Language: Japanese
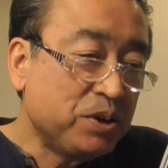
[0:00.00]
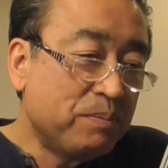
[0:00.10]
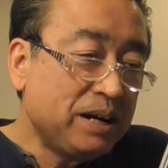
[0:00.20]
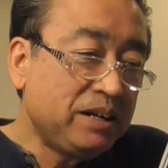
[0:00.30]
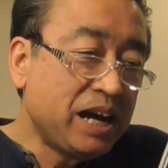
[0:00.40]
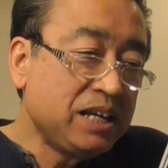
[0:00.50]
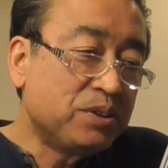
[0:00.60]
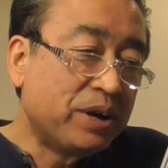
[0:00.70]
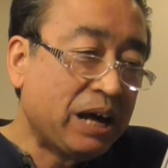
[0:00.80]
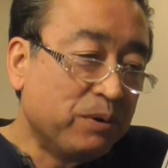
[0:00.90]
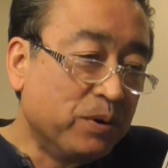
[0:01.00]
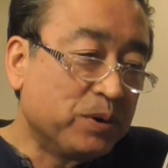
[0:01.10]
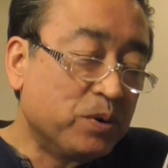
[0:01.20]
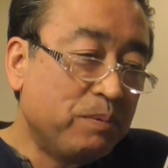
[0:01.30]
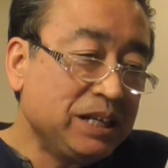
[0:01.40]
4番
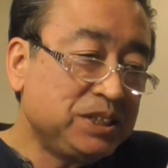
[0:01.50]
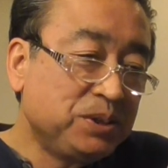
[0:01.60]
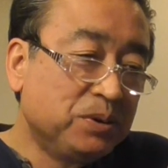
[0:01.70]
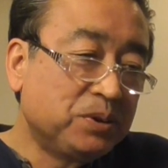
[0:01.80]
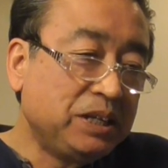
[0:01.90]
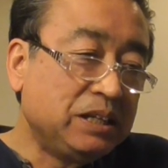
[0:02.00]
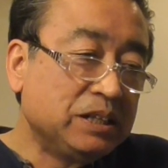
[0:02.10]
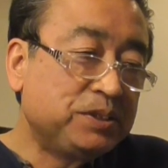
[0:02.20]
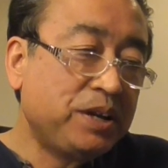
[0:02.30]
ライトラオウ5番ショートに